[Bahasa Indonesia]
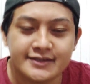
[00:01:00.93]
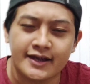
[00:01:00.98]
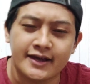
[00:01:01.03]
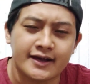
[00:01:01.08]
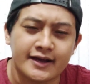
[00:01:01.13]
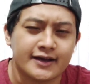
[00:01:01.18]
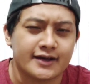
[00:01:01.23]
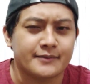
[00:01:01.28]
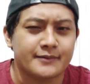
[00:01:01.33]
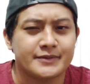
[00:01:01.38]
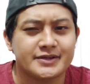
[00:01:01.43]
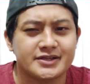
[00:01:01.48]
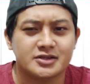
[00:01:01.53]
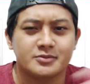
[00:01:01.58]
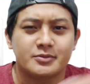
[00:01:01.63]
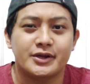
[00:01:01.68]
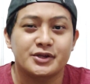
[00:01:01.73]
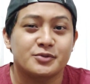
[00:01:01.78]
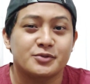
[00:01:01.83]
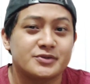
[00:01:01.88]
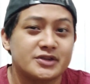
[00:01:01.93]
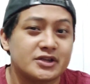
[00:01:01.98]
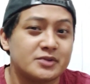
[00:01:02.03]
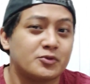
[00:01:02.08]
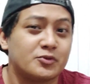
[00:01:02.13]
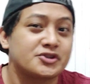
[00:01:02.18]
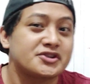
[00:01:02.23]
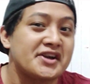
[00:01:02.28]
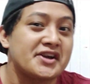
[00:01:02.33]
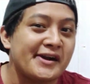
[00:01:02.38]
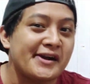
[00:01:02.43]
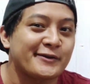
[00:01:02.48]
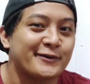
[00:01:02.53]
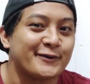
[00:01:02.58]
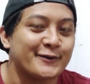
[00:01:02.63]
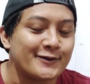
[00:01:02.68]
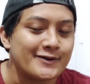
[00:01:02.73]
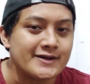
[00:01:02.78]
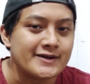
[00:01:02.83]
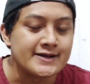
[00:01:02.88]
ya bisa dibilang tuh menjadi bocah
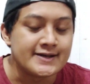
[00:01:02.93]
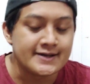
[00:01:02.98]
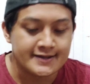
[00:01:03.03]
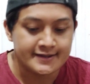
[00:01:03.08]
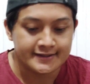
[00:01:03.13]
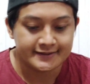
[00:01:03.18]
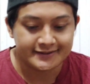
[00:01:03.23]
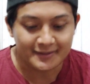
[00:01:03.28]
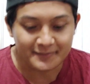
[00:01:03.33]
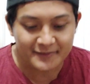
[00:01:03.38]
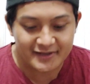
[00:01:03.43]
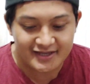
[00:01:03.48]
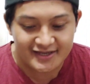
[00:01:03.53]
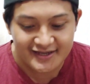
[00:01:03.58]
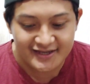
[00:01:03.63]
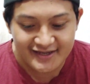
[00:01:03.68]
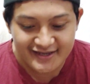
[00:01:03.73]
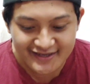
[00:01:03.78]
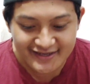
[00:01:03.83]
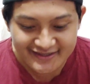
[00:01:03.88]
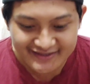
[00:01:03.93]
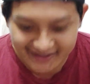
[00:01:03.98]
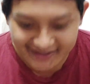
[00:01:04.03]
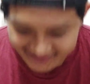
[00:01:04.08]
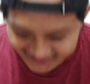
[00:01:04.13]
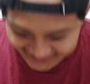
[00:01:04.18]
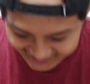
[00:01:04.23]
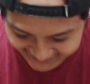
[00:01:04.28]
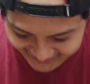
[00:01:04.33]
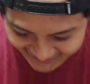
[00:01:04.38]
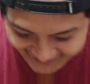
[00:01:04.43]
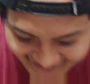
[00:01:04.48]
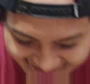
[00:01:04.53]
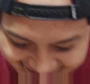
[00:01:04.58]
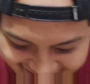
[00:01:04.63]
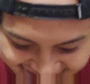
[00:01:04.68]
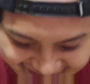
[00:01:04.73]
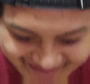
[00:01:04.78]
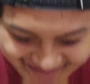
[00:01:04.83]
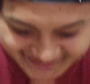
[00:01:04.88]
aku tapi jadi gini guys
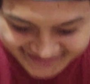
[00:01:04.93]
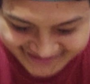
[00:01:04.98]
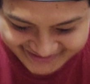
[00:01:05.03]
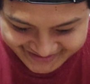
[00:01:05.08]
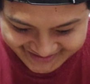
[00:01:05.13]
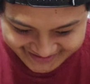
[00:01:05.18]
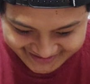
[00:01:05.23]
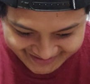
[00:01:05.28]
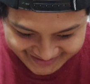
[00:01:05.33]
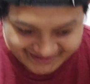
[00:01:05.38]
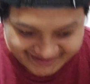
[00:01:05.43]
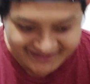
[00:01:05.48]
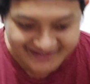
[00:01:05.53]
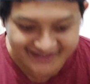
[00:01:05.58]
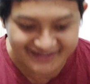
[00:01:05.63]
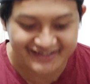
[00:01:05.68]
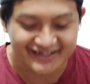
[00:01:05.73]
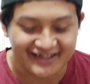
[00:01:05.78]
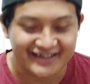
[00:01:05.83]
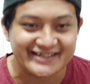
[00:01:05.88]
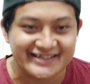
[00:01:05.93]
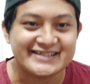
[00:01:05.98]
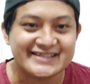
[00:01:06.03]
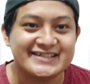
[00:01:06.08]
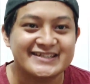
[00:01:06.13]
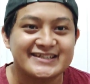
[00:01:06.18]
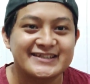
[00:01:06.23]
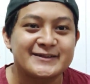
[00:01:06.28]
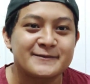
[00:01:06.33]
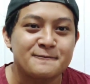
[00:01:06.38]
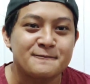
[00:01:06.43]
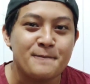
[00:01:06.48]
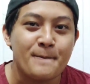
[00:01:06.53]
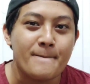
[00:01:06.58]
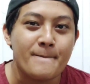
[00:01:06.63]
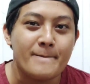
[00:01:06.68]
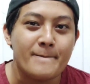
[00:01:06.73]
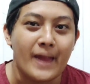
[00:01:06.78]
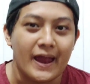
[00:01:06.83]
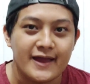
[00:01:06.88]
jadi gini guys
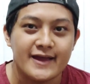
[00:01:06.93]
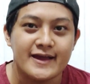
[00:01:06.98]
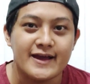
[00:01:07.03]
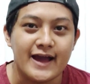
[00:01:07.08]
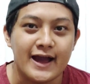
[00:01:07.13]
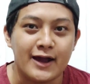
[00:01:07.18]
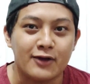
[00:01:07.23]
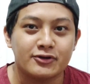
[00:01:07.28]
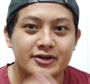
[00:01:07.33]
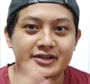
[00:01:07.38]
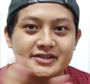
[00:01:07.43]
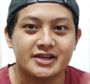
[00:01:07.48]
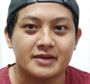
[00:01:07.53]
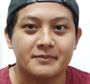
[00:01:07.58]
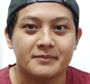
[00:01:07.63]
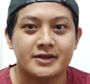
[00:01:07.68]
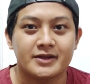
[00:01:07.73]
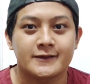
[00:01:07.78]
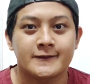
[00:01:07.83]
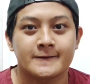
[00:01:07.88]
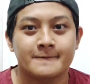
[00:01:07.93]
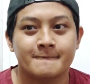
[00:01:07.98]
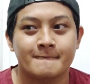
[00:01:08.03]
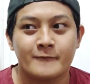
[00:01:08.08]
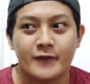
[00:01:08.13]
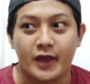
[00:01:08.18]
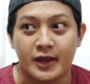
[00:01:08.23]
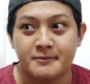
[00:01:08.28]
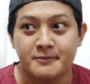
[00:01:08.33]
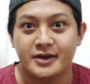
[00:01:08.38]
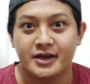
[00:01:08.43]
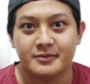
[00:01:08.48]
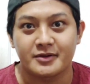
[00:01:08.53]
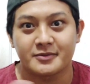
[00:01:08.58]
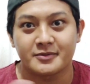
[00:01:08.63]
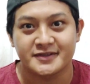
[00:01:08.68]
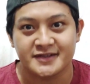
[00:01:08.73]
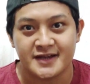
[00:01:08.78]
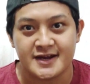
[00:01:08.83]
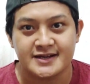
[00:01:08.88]
aku udah siapin
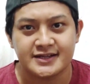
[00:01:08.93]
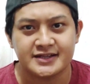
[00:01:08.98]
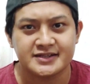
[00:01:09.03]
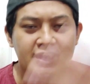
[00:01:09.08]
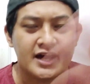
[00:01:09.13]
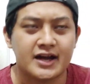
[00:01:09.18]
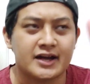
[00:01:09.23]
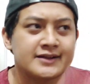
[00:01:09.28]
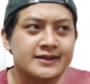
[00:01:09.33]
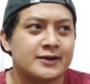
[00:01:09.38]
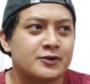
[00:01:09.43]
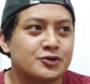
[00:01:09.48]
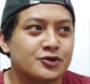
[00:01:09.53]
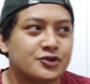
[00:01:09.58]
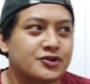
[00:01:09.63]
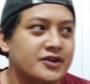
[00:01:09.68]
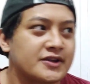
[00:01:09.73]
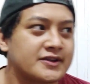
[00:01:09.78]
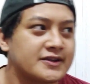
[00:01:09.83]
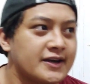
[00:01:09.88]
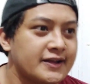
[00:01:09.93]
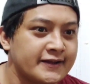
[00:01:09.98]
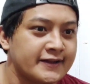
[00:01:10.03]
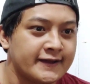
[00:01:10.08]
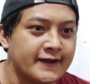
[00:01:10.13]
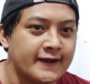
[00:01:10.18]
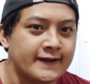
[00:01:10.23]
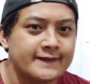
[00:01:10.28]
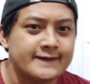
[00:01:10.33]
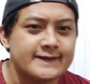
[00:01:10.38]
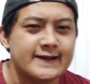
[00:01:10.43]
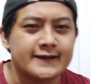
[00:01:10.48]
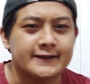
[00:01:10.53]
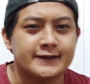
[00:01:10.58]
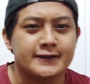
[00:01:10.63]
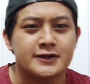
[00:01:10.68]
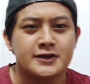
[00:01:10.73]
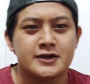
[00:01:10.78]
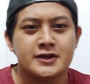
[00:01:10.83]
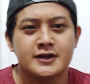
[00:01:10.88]
ember-ember besar nanti akan aku tunjukin kalian dan